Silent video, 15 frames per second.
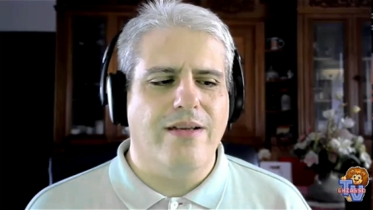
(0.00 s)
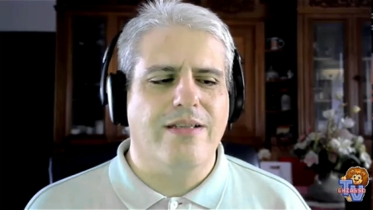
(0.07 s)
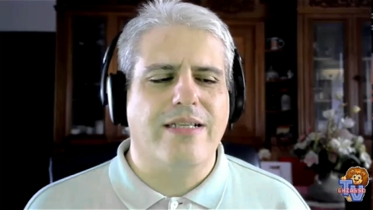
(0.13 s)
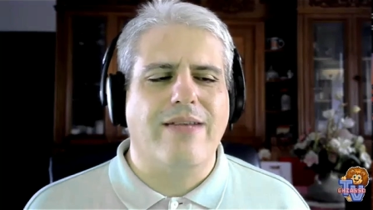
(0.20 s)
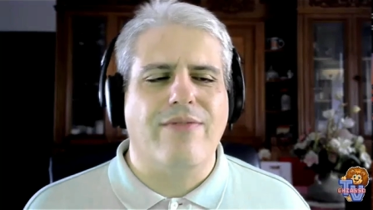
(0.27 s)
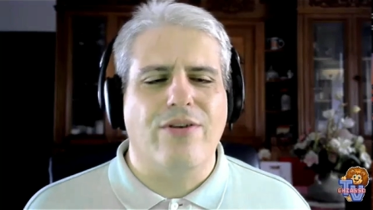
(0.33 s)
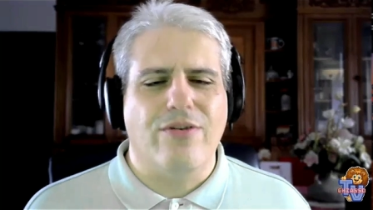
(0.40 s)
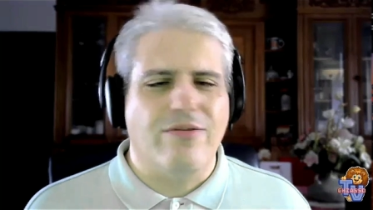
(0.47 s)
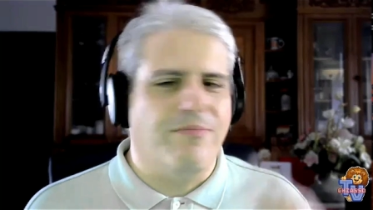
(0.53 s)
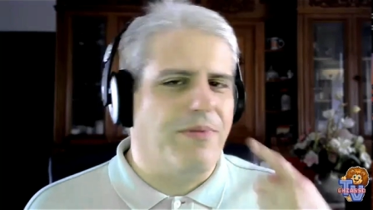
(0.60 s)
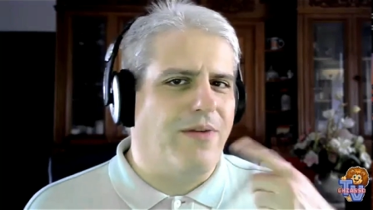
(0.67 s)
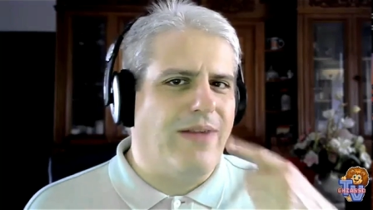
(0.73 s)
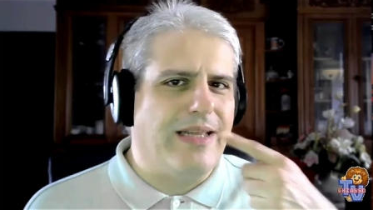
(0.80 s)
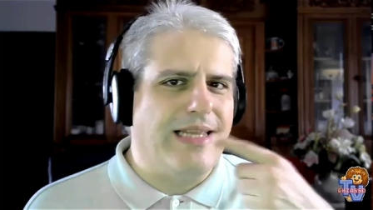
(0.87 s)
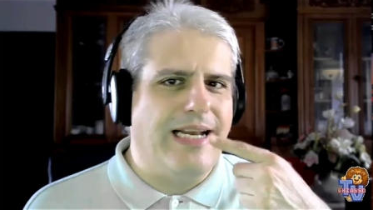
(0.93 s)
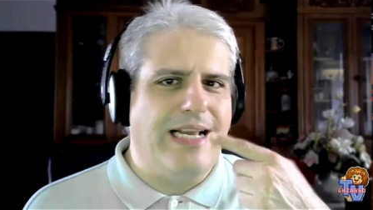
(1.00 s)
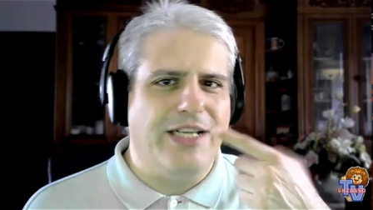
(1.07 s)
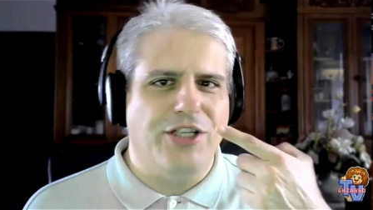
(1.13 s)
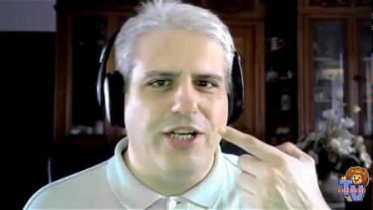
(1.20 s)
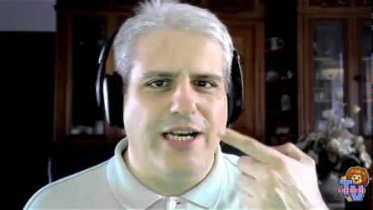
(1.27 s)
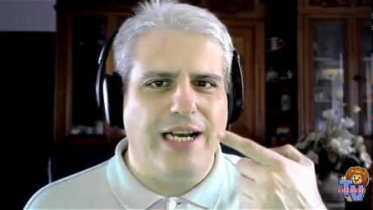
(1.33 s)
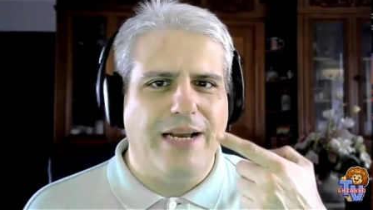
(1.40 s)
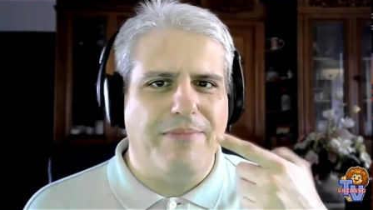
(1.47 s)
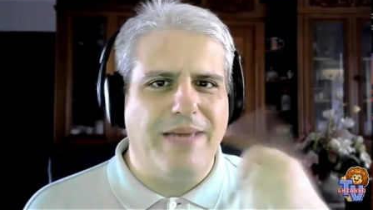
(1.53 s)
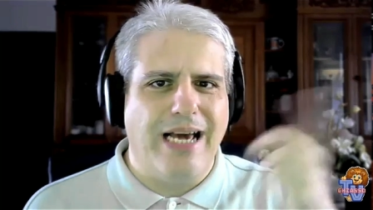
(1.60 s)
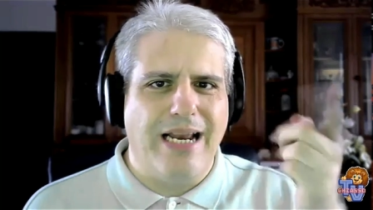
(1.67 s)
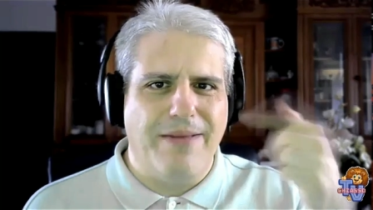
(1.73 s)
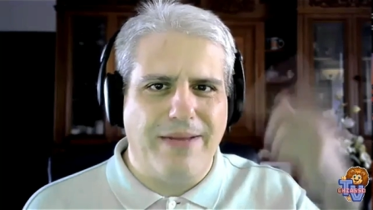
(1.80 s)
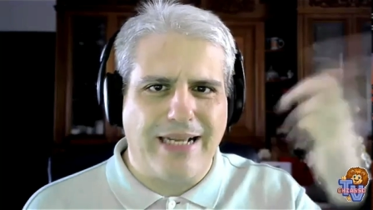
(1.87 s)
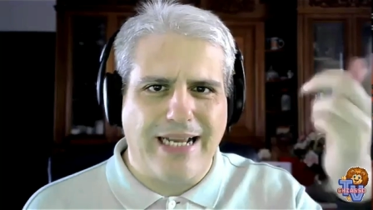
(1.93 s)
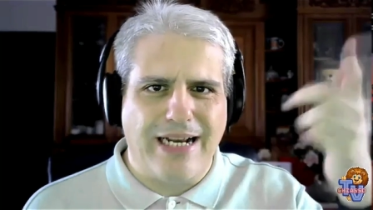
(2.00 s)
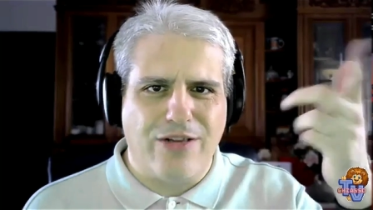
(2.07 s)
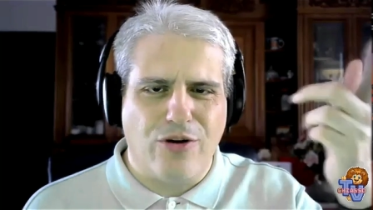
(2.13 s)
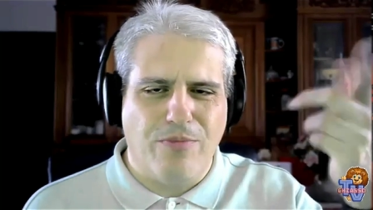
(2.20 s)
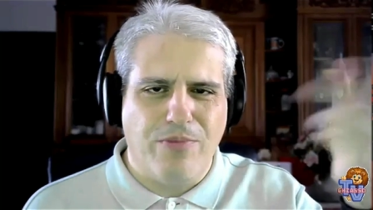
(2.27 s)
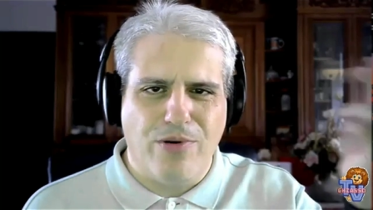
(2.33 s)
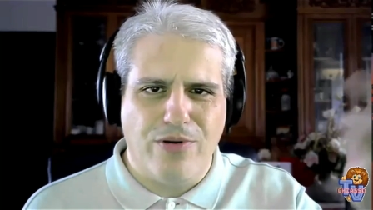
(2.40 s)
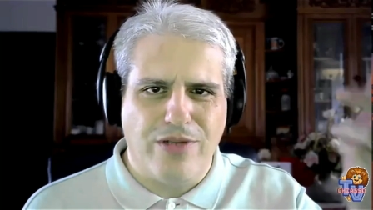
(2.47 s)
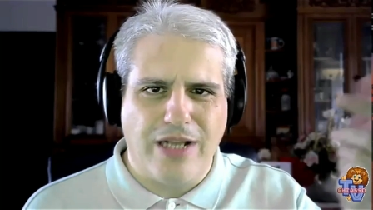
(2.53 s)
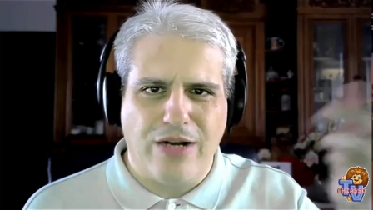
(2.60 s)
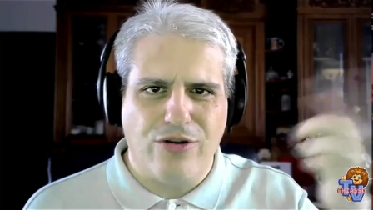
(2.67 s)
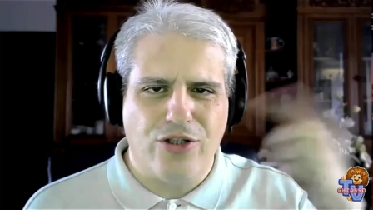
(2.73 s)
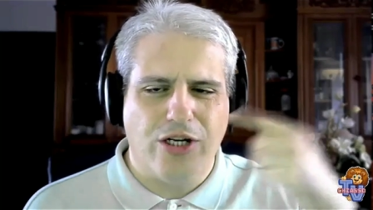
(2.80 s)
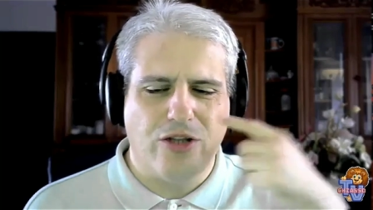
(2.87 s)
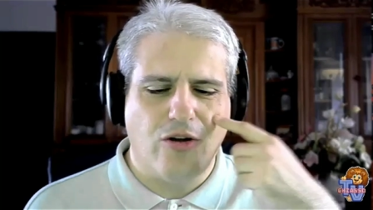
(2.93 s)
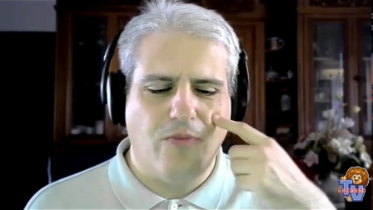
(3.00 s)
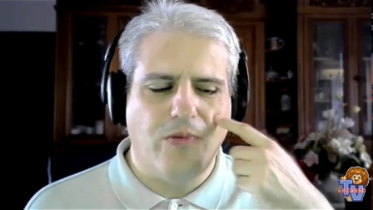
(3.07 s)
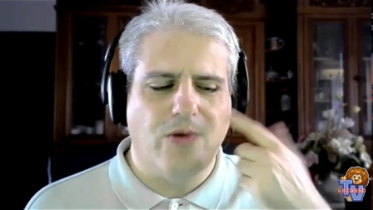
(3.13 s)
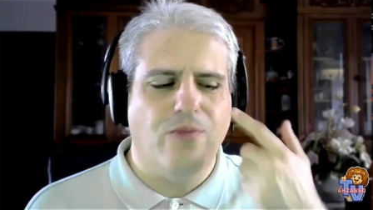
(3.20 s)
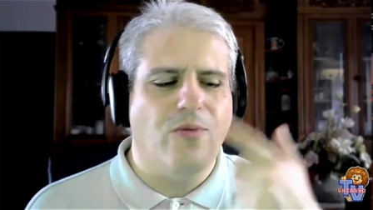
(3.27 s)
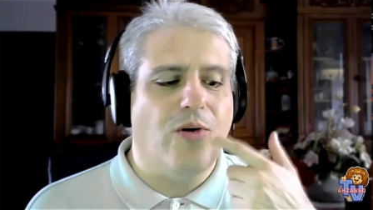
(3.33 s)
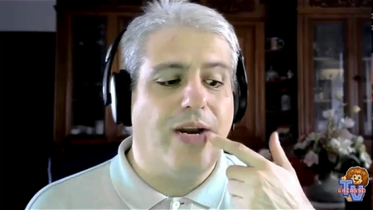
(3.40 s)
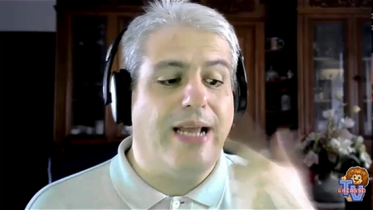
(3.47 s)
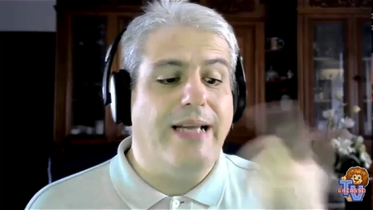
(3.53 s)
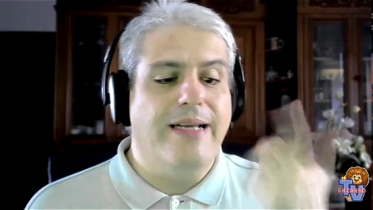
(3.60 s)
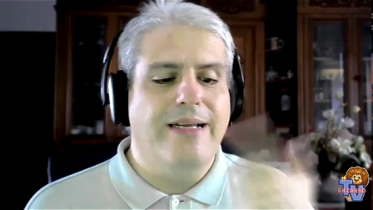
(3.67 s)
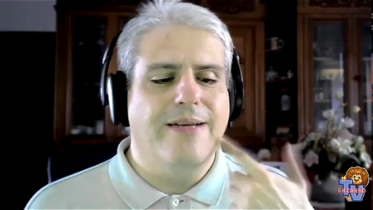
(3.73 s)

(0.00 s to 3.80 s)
stavano provando a leggere il labiale perché era troppo lontano, c'era troppo rumore,